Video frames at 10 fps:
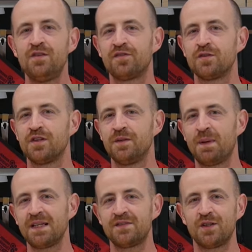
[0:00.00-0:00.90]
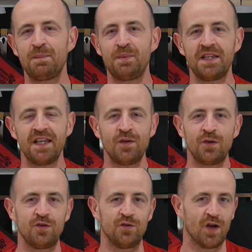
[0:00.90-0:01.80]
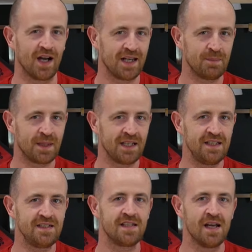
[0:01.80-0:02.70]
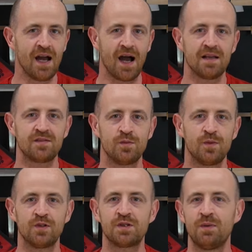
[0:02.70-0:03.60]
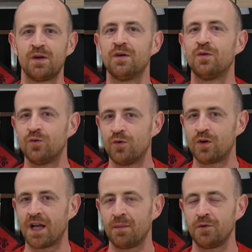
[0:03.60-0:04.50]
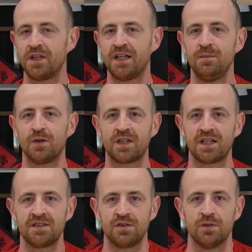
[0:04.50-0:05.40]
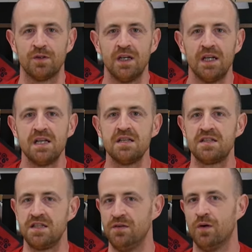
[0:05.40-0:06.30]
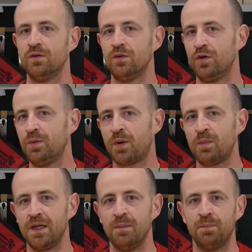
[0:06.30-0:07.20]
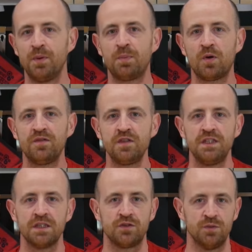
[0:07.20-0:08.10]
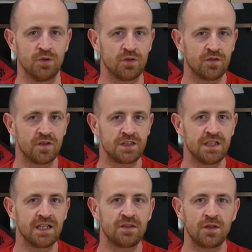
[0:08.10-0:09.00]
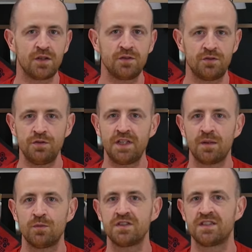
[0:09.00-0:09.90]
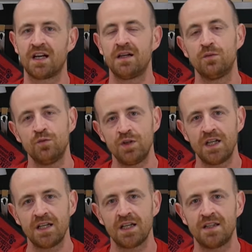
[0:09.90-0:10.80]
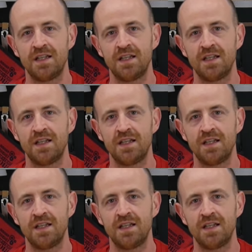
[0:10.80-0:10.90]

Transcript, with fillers: ne fonctionne pas, cela peut être dû à la prise, à son branchement ou au câble d'alimentation. Sinon, le problème peut provenir du motoventilateur, du thermostat ou de la carte